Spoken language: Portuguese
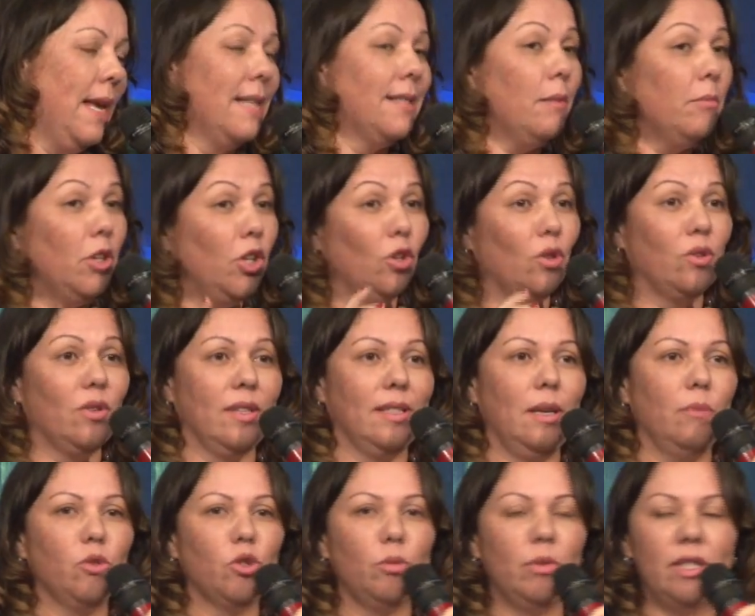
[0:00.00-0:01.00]
Sabe o que nós
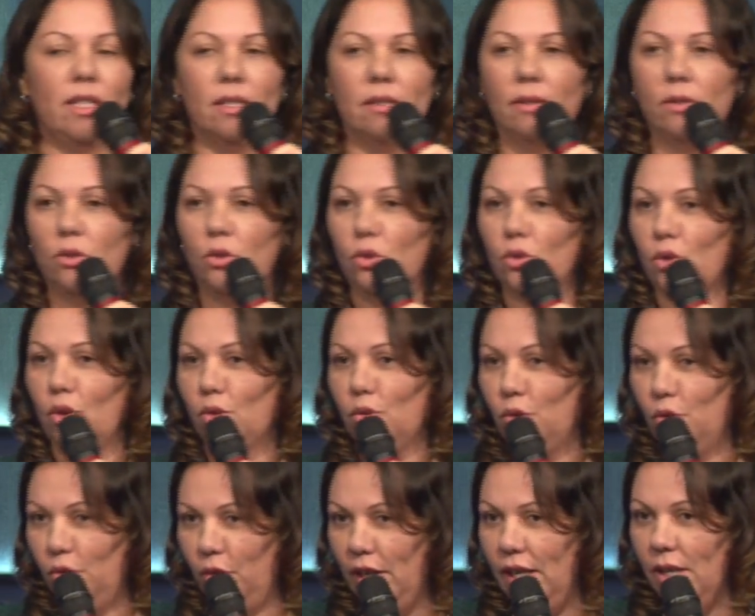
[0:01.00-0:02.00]
fazemos muitas vezes com os
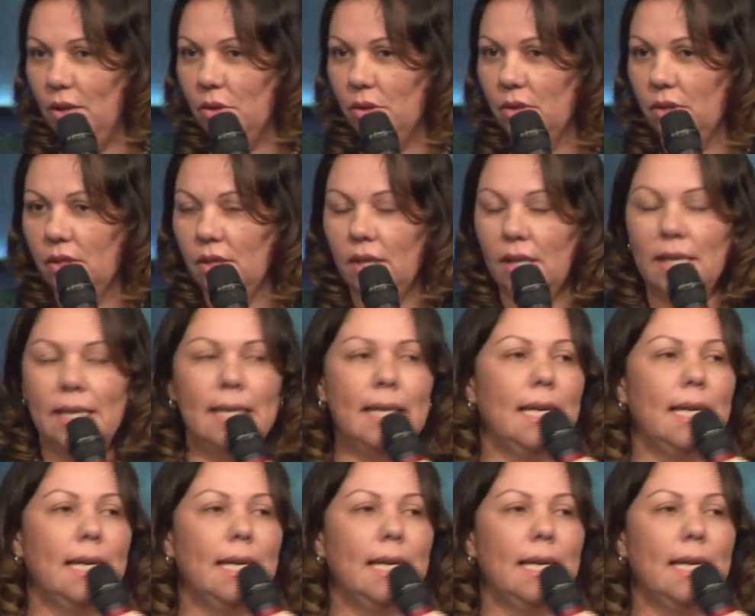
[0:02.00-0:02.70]
nossos filhos?